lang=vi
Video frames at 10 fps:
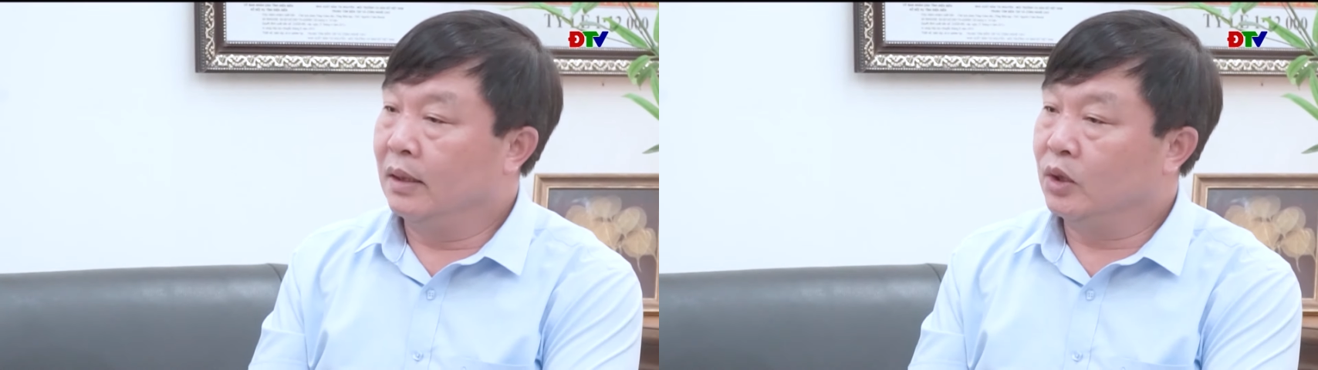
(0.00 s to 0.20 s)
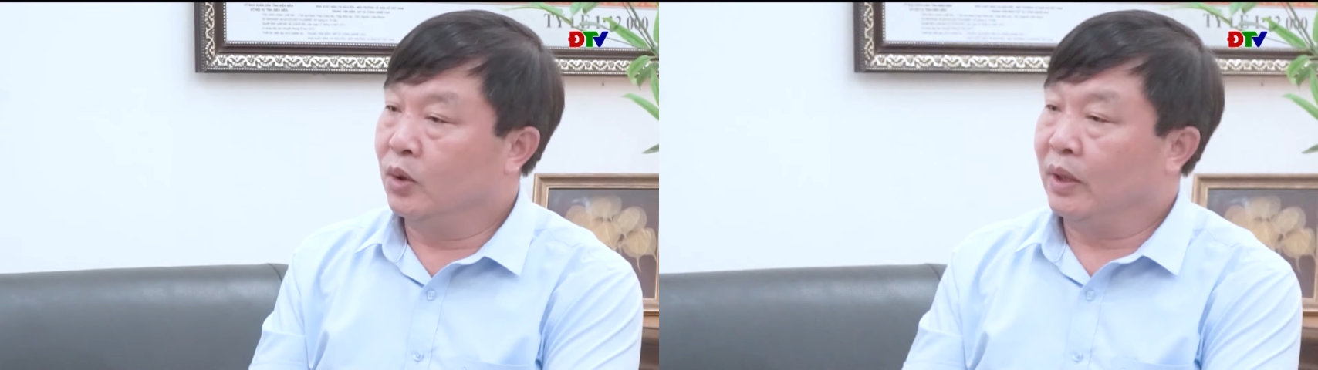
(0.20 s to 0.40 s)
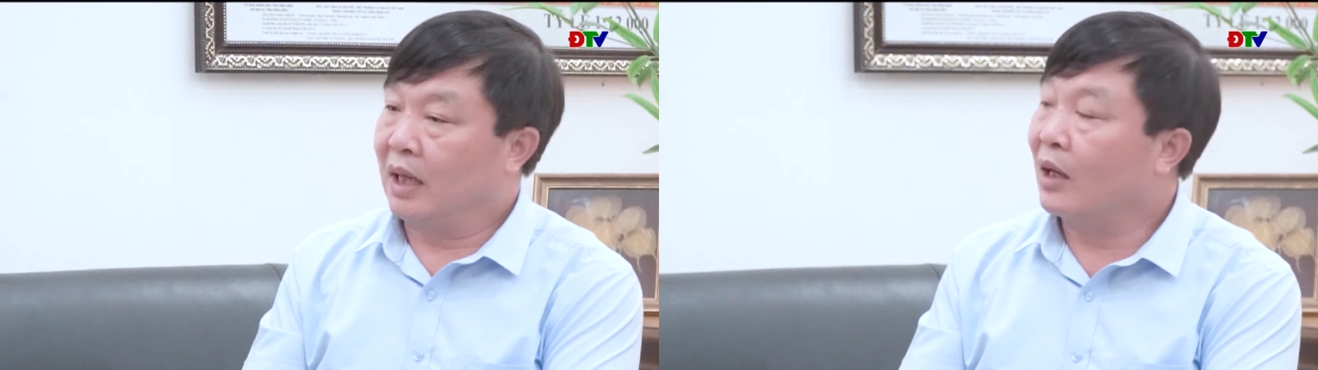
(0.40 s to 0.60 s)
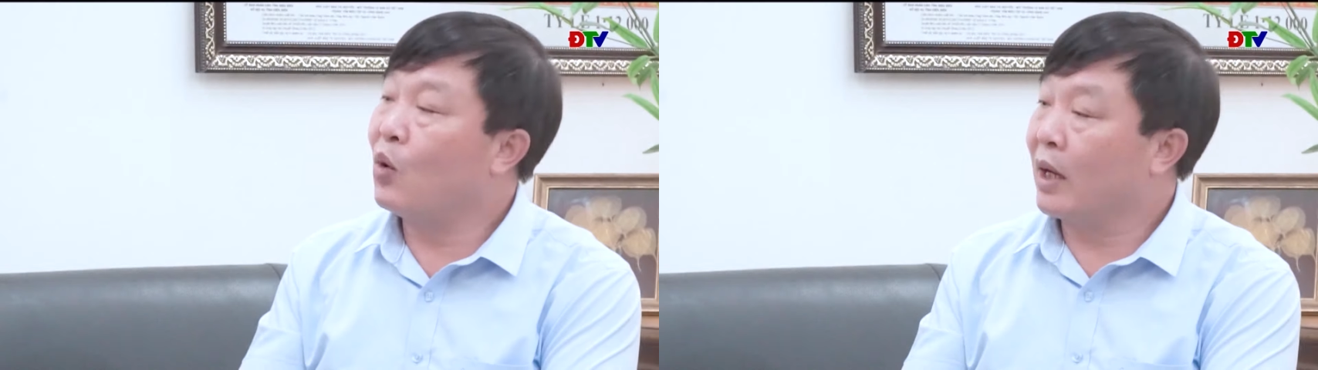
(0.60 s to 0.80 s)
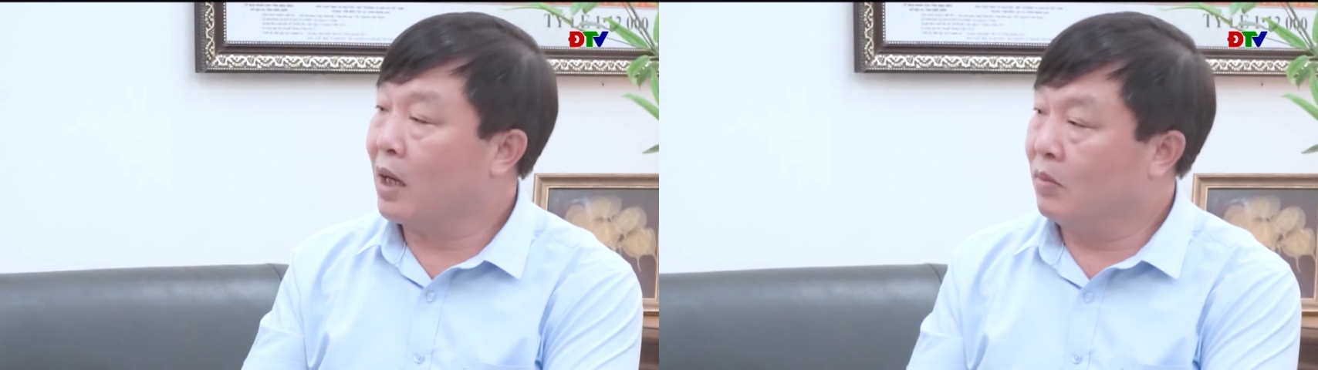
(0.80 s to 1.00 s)
rồi các cái
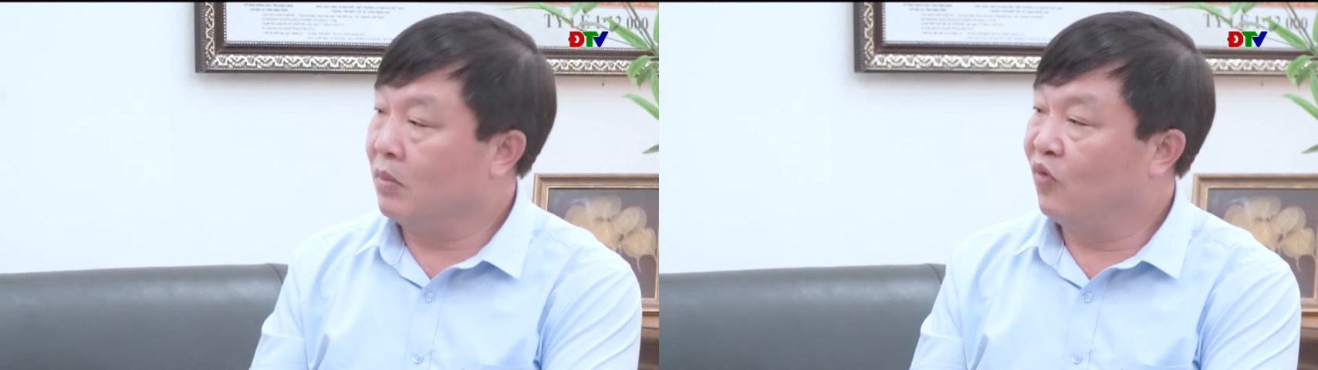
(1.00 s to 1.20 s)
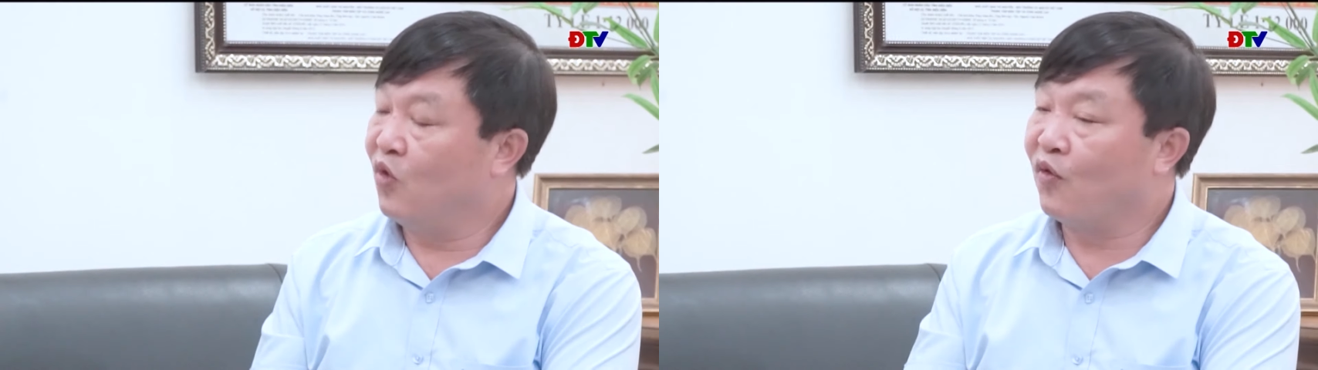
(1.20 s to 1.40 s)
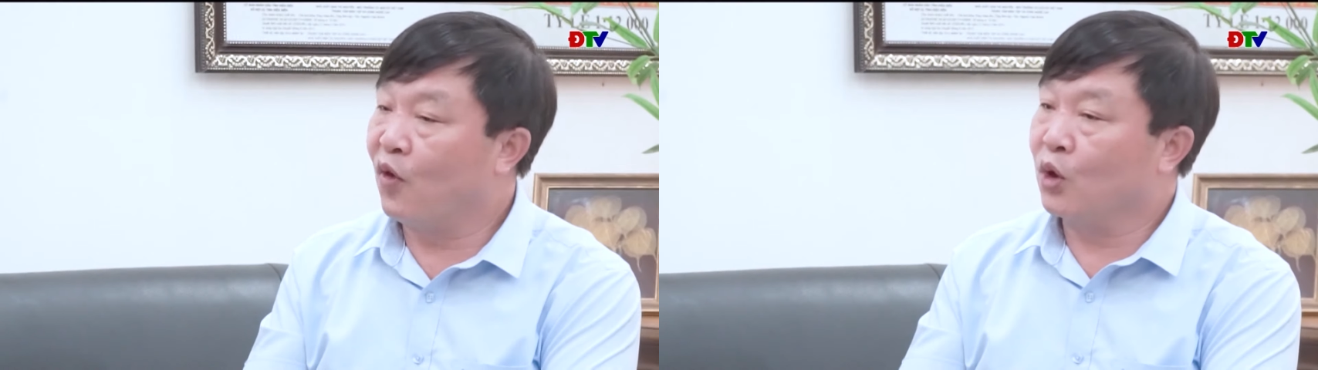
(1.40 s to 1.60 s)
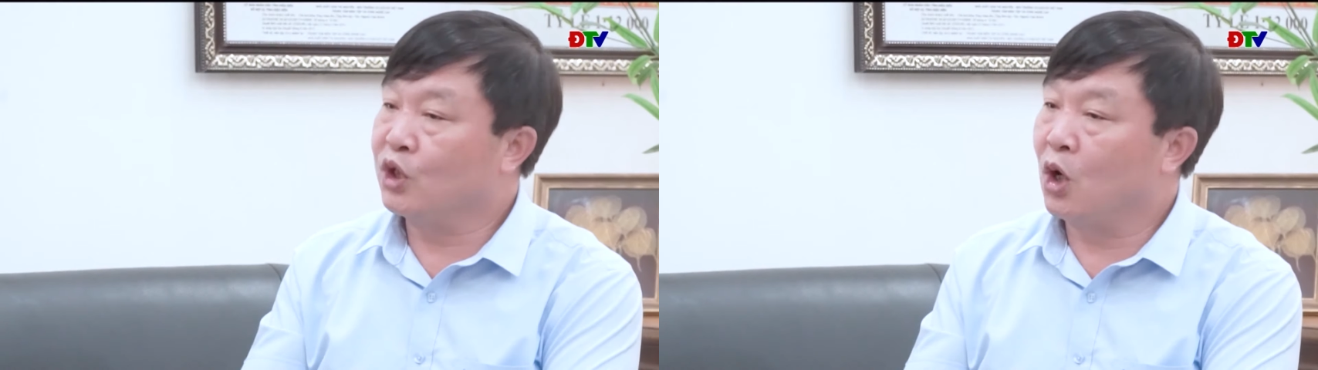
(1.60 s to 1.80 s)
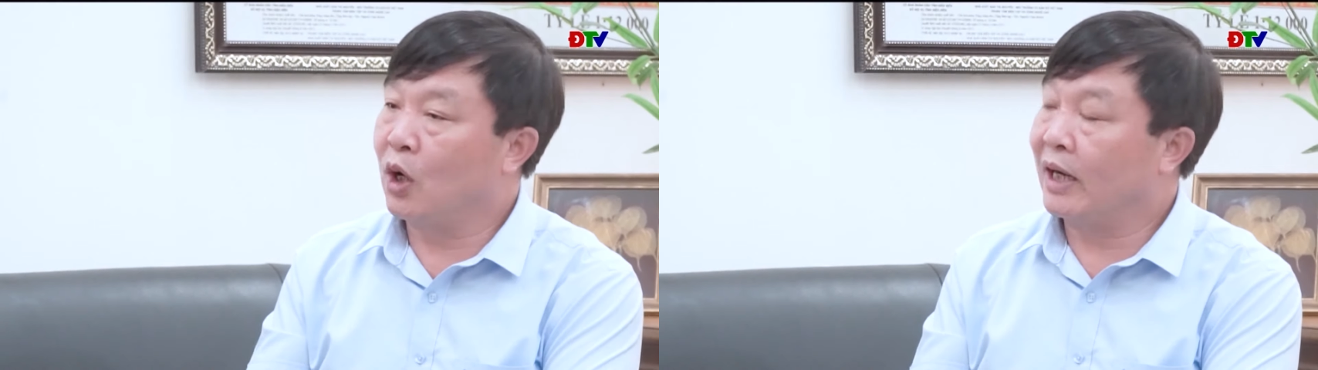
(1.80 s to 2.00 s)
hoạt động phục vụ
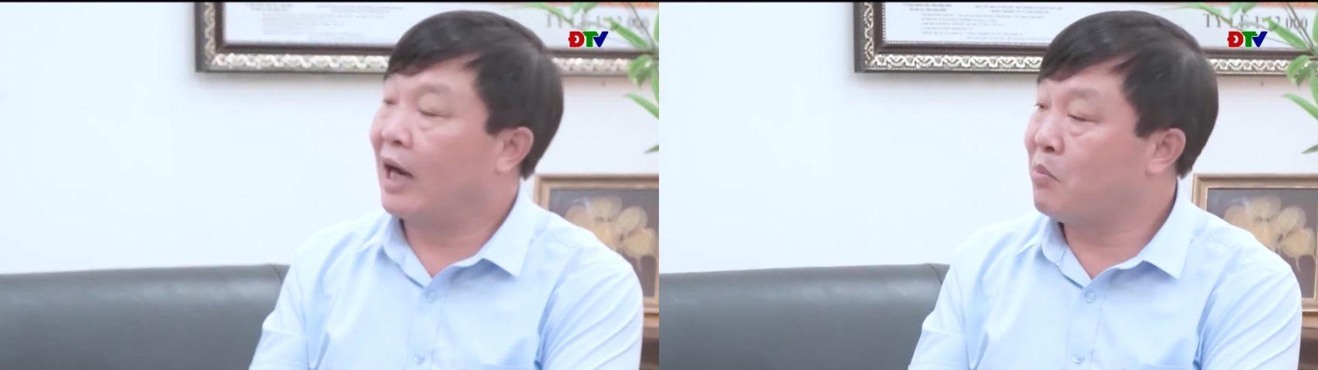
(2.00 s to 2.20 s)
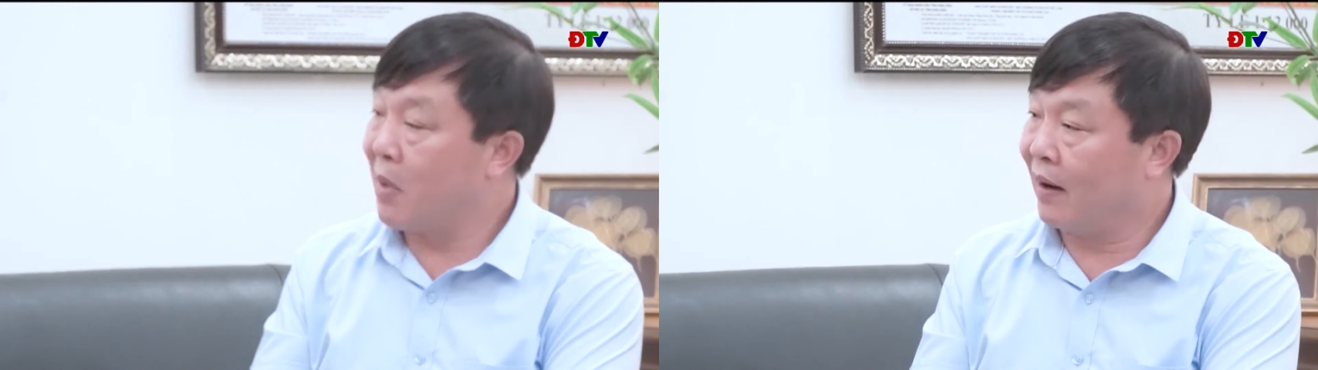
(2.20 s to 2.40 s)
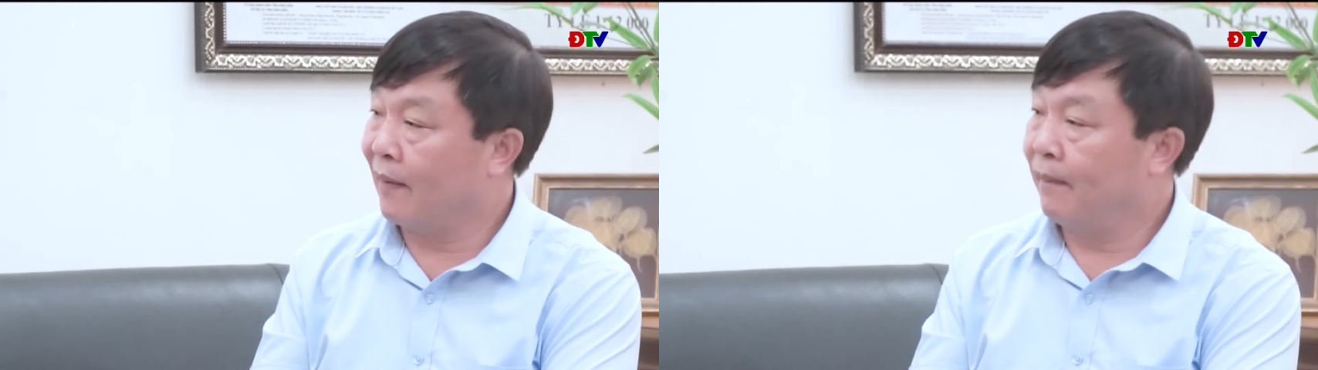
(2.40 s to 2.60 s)
cho cái khai mạc